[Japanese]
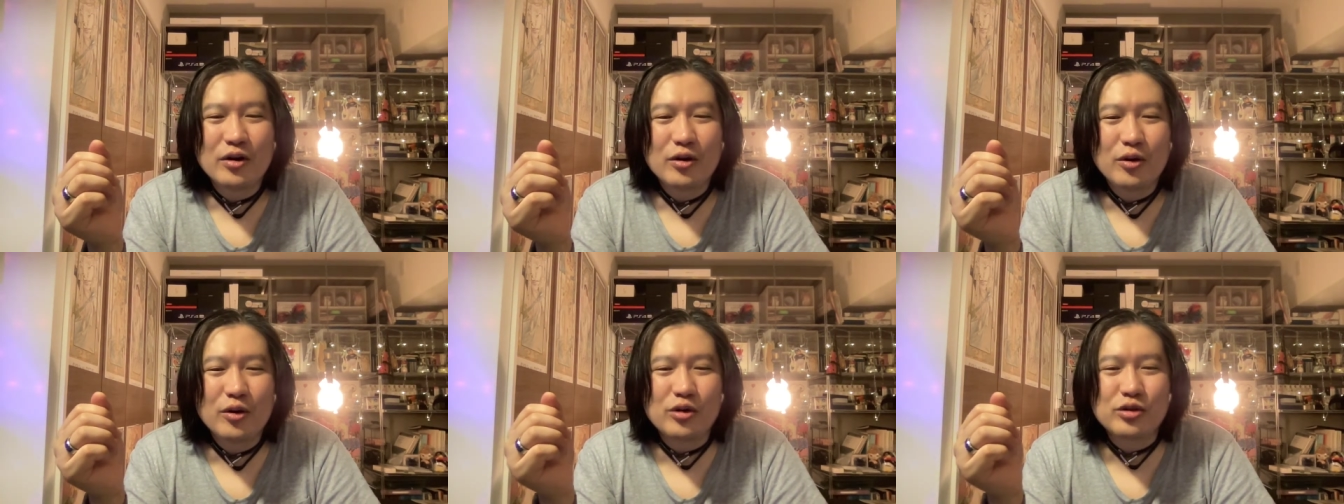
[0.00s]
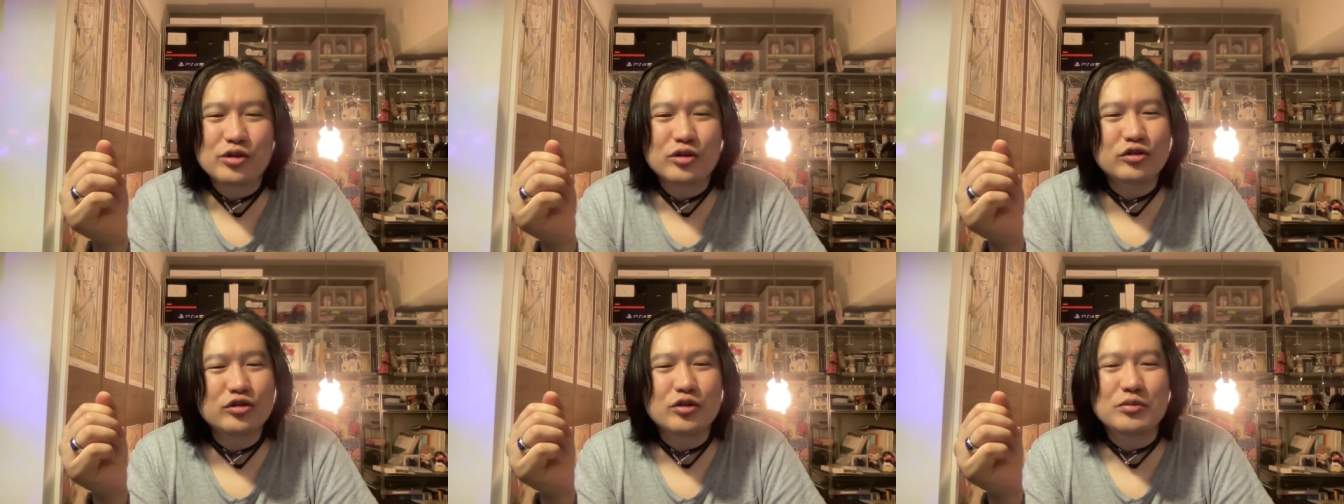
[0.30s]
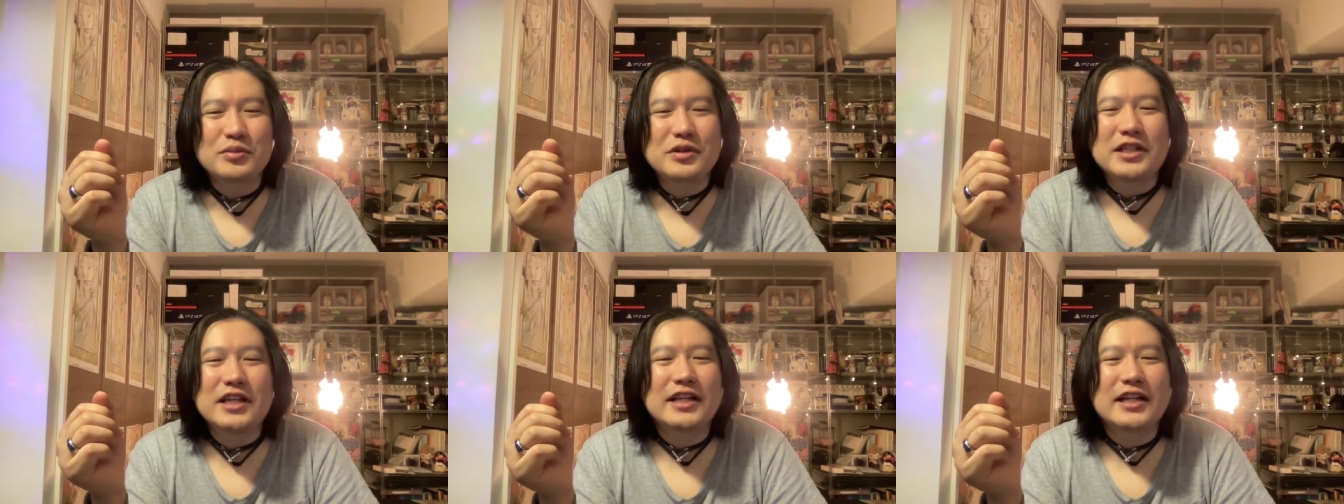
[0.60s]
ほとんど
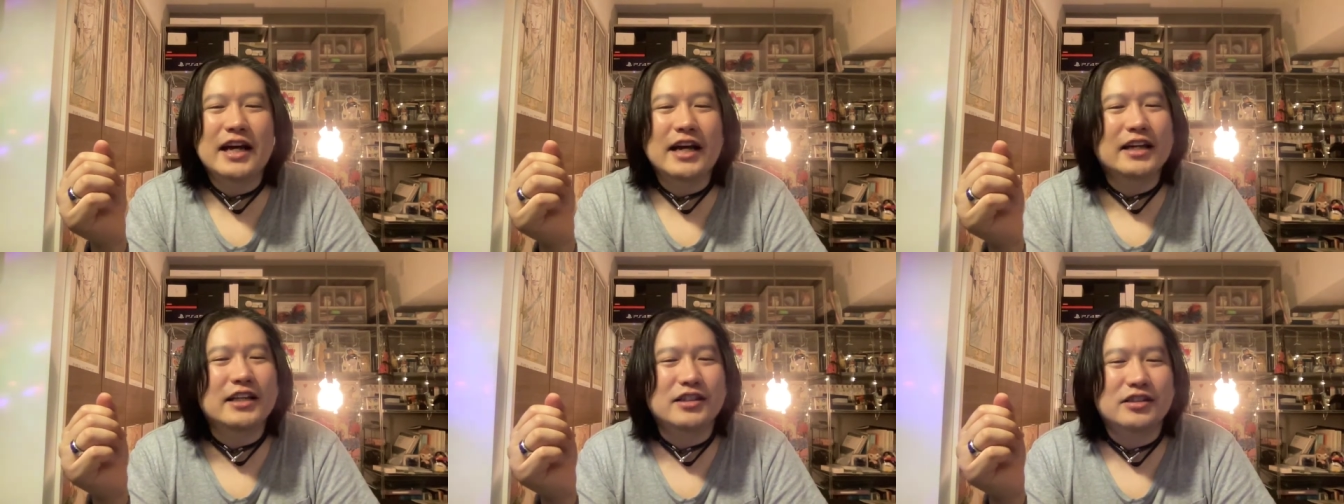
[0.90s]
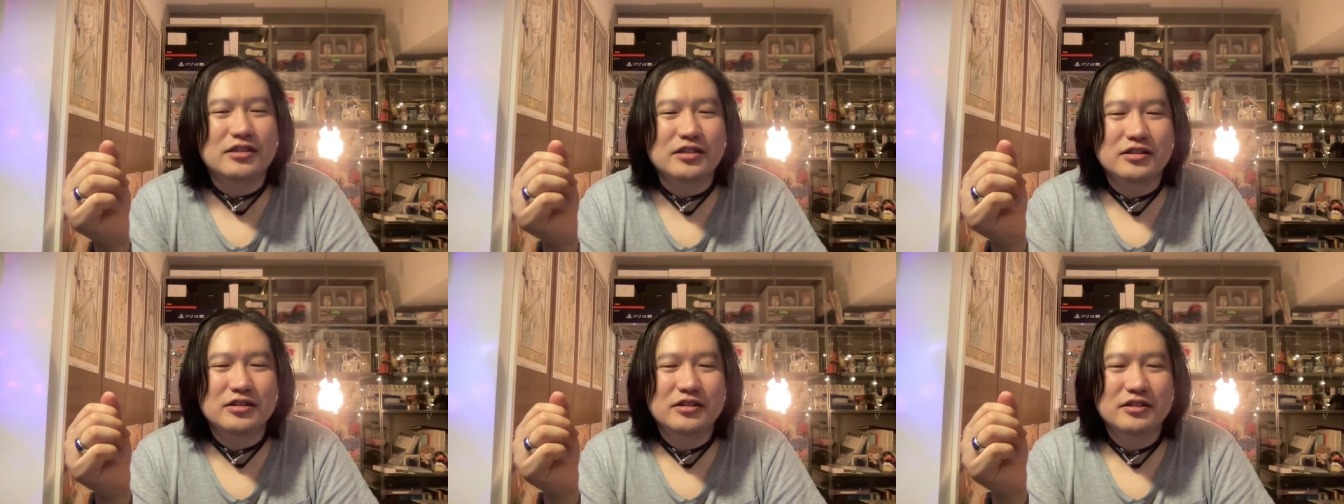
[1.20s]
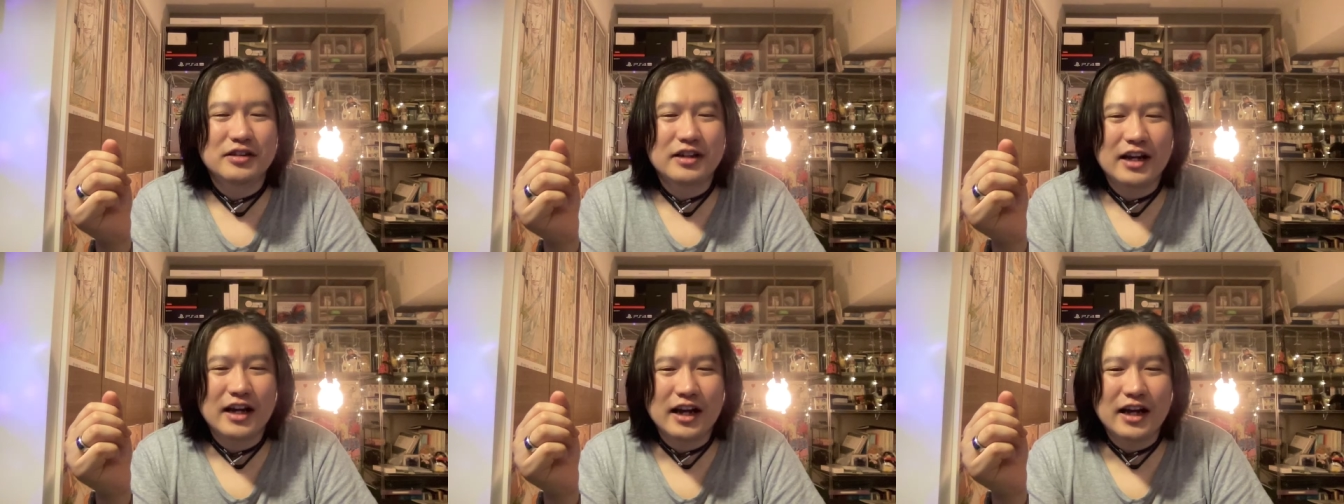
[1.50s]
見てないです
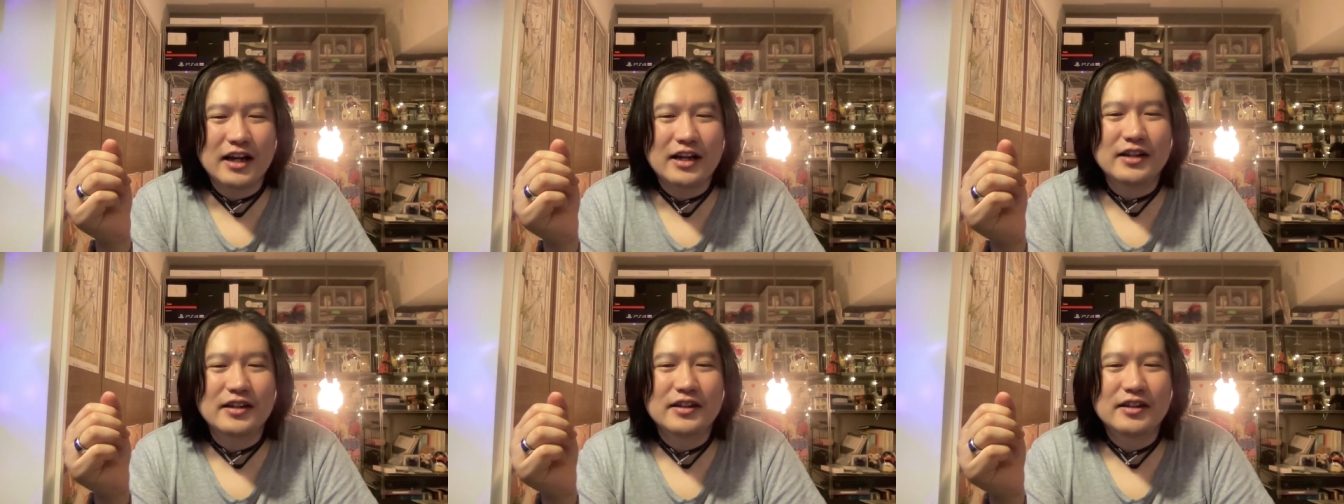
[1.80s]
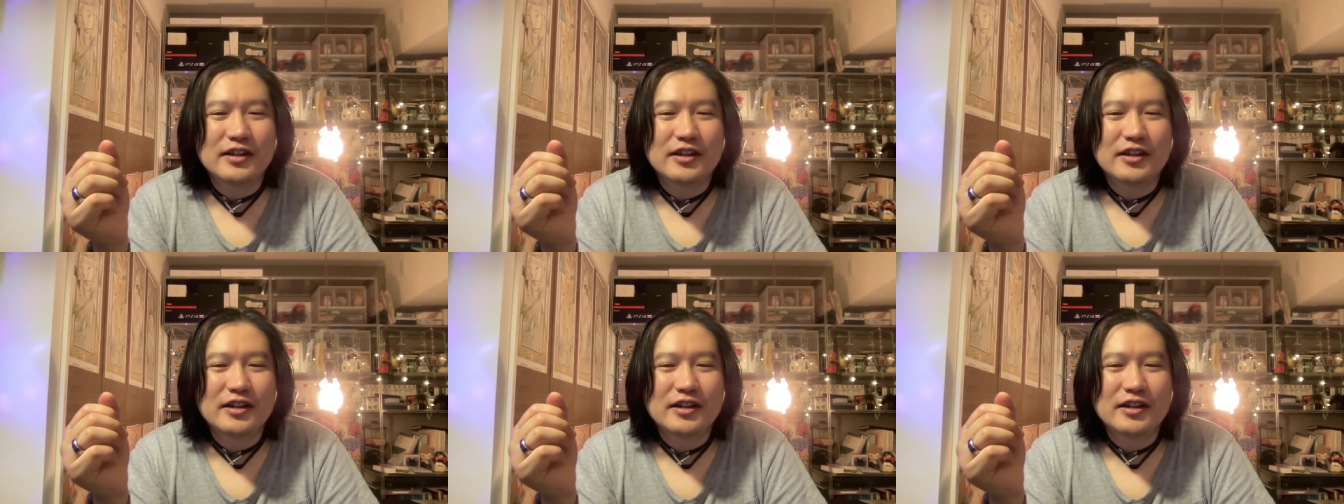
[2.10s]
はい